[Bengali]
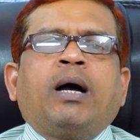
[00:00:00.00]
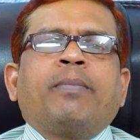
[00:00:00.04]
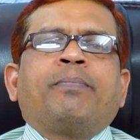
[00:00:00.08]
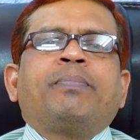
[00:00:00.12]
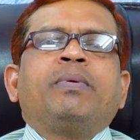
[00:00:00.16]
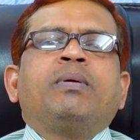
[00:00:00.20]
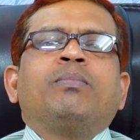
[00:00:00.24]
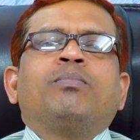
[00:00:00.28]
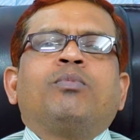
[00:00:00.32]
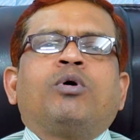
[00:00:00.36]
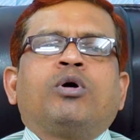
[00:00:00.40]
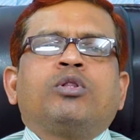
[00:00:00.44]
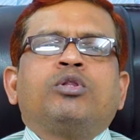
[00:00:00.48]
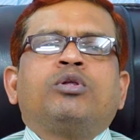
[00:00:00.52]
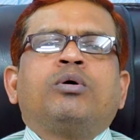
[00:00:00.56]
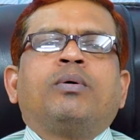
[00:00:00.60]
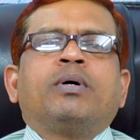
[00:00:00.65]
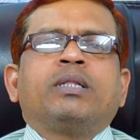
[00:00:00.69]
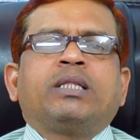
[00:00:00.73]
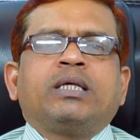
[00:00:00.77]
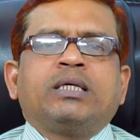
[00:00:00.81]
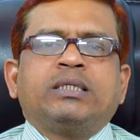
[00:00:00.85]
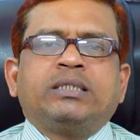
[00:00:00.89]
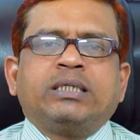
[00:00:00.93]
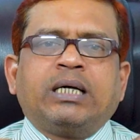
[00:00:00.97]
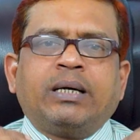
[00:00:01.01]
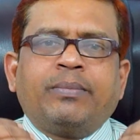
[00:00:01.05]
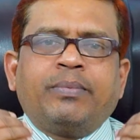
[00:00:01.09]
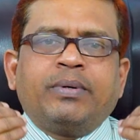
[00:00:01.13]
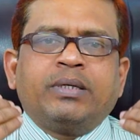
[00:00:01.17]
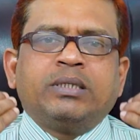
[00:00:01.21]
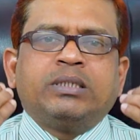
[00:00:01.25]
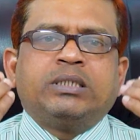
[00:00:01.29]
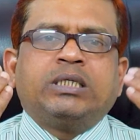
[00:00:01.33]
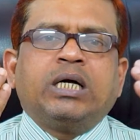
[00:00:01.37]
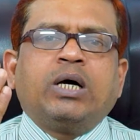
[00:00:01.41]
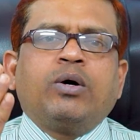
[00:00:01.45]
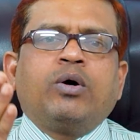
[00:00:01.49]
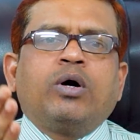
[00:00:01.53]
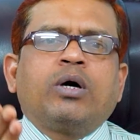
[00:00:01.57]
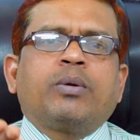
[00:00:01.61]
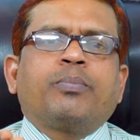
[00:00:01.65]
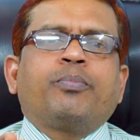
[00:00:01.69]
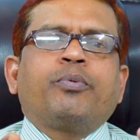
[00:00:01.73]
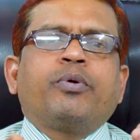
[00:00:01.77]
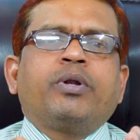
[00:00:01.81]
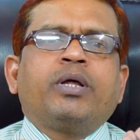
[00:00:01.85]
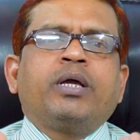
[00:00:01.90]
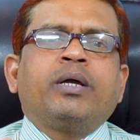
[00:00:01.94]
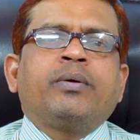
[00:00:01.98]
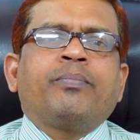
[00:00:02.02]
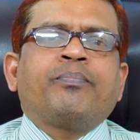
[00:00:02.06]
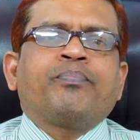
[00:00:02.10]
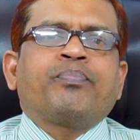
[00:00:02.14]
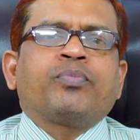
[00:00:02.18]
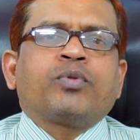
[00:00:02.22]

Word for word: আপনি মধ্যমাতে যাবেন যাওয়ার পরে